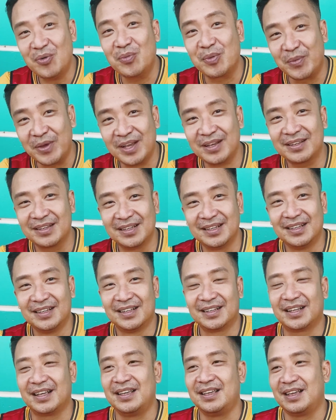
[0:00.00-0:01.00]
mình biết
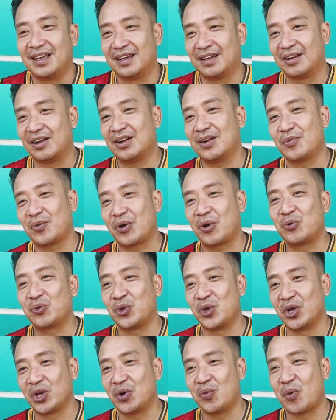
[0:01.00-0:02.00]
thì đó là một câu
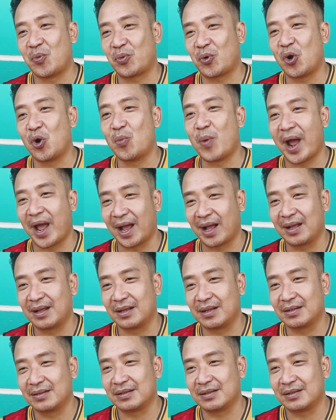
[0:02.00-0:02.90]
chuyện của một cô bạn